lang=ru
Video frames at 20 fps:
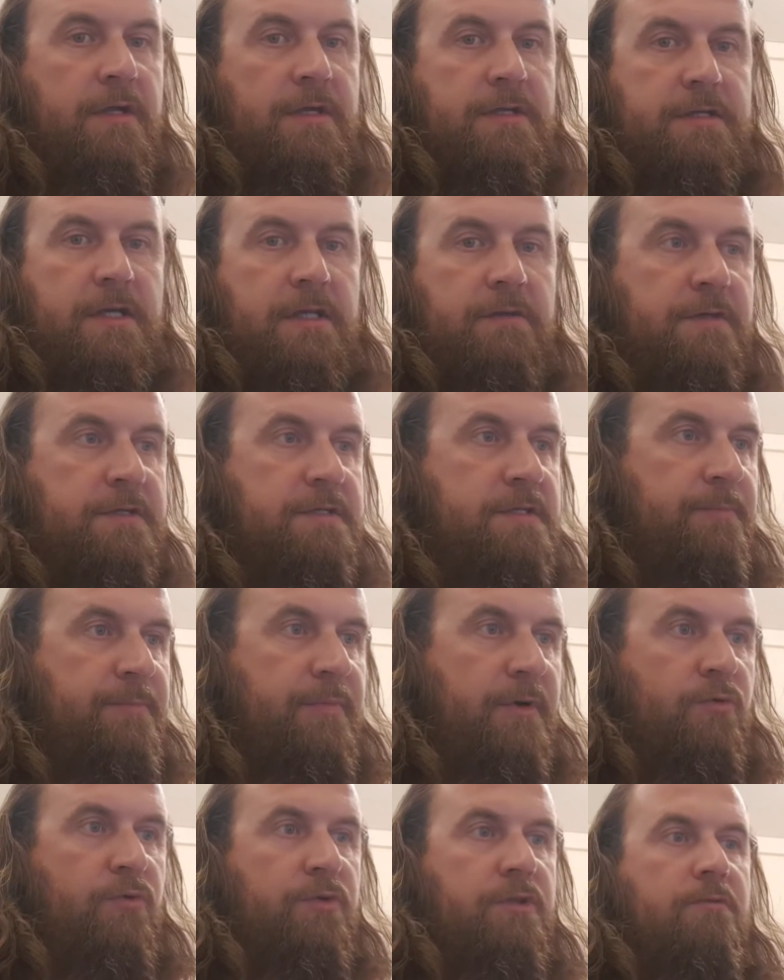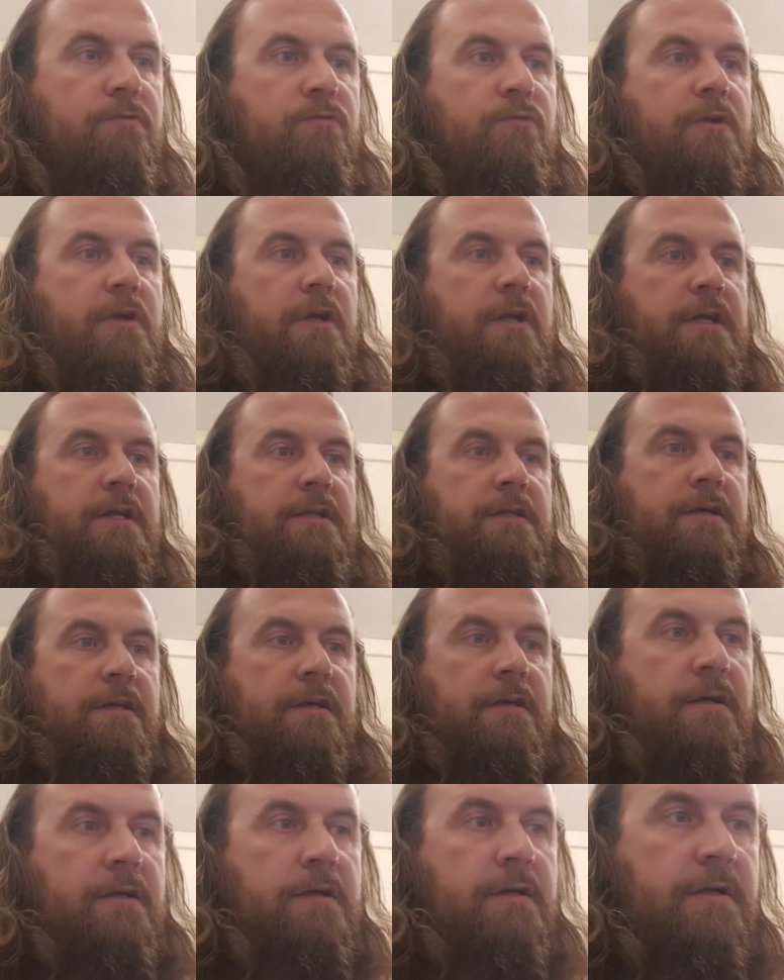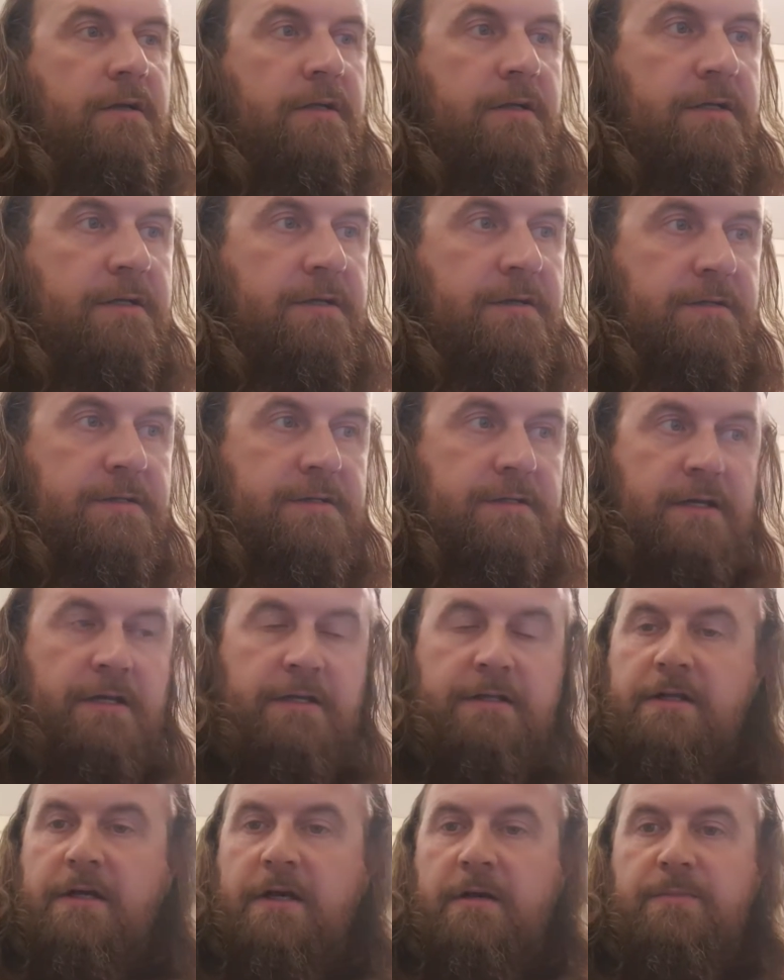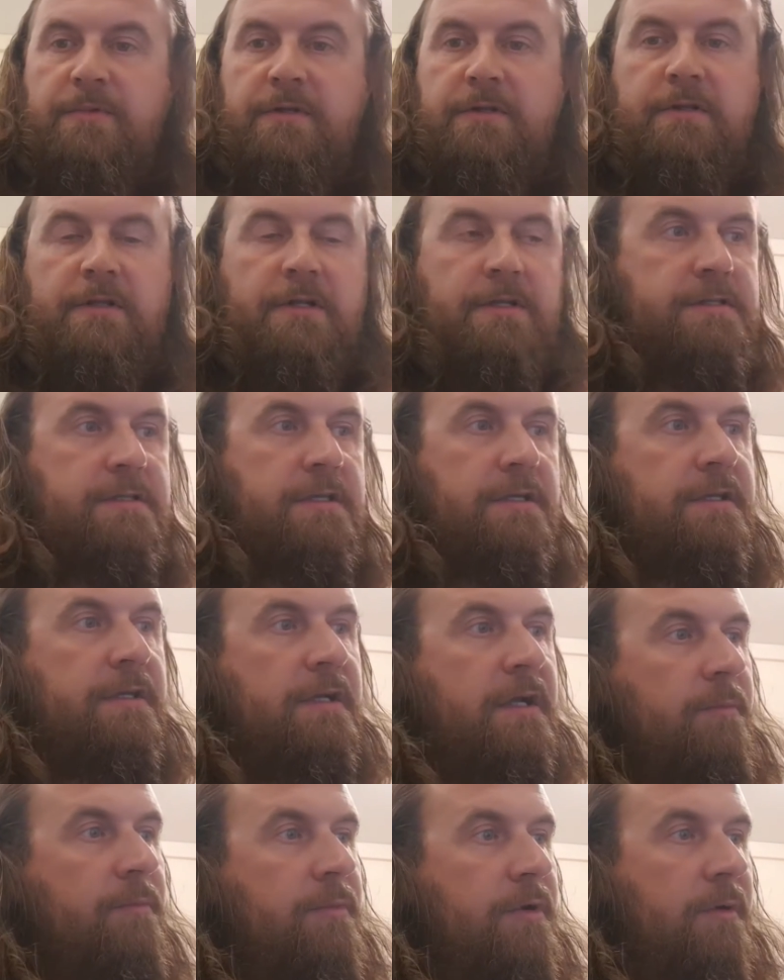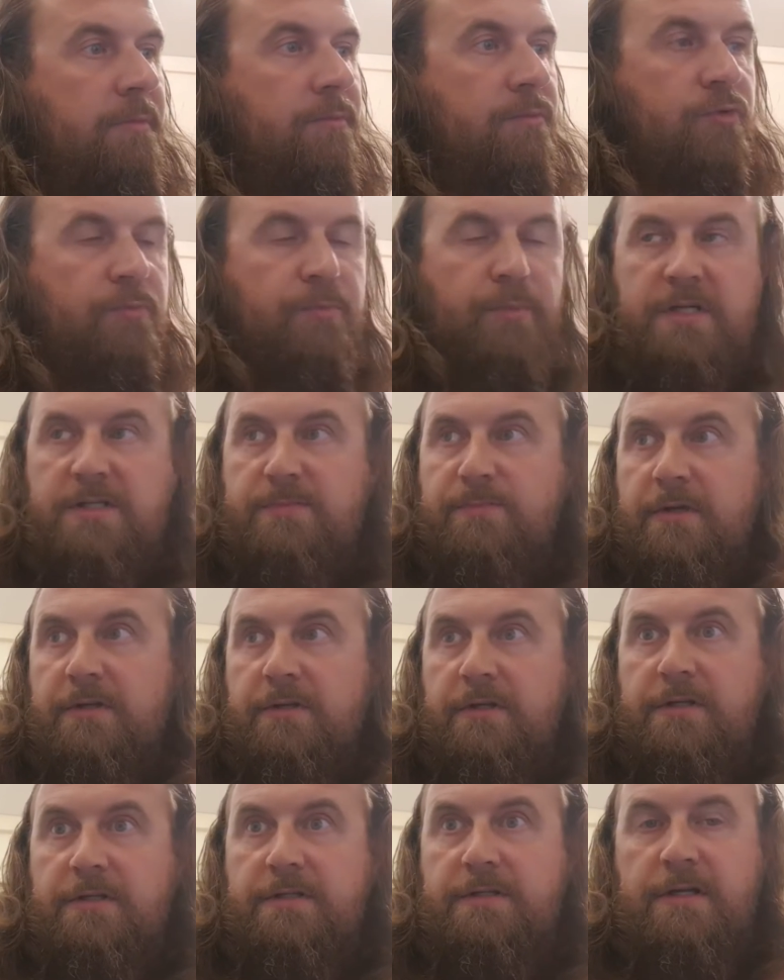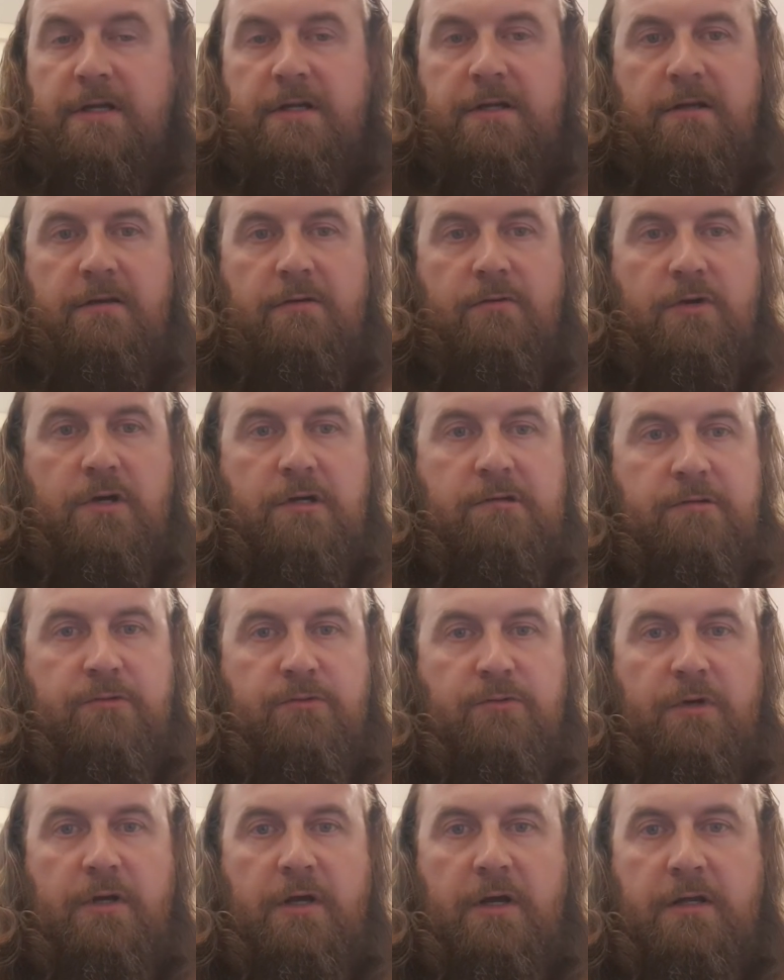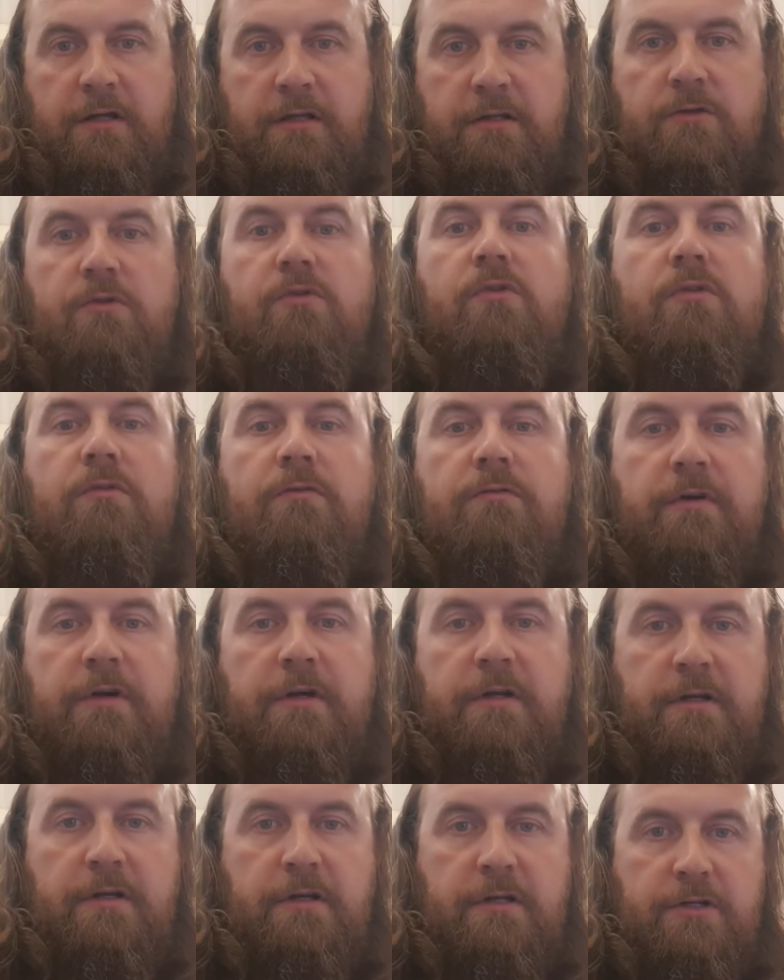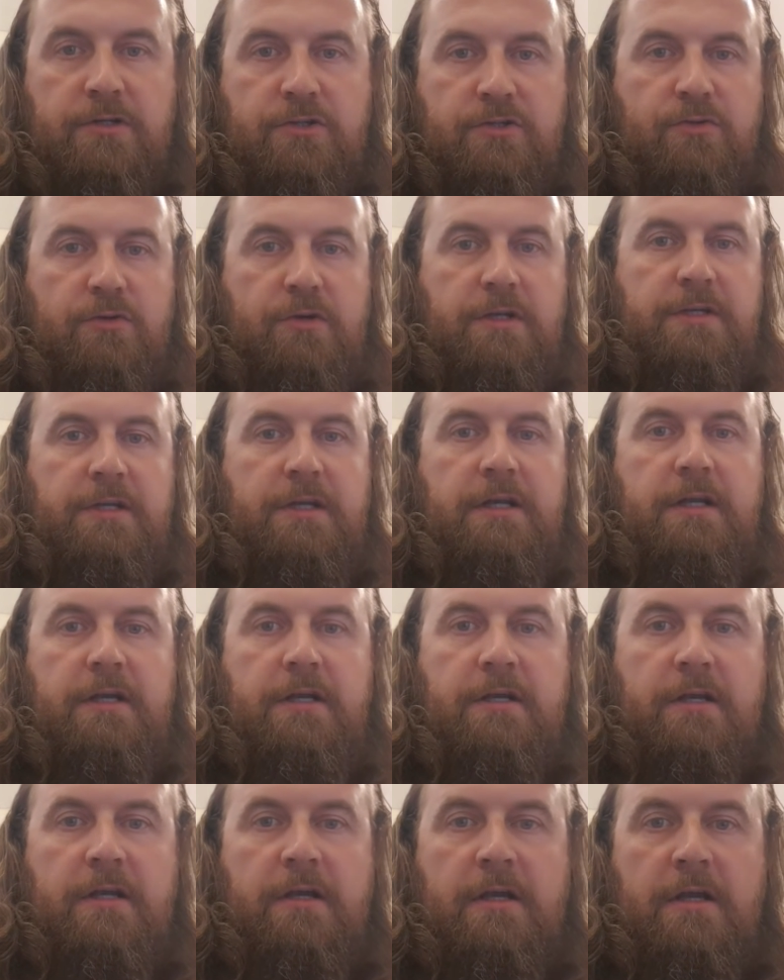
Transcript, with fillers: Соответственно, погода в Украине э, среда, 15 декабря, будет пасмурная, серая, около нуля. Ну, вы что хотели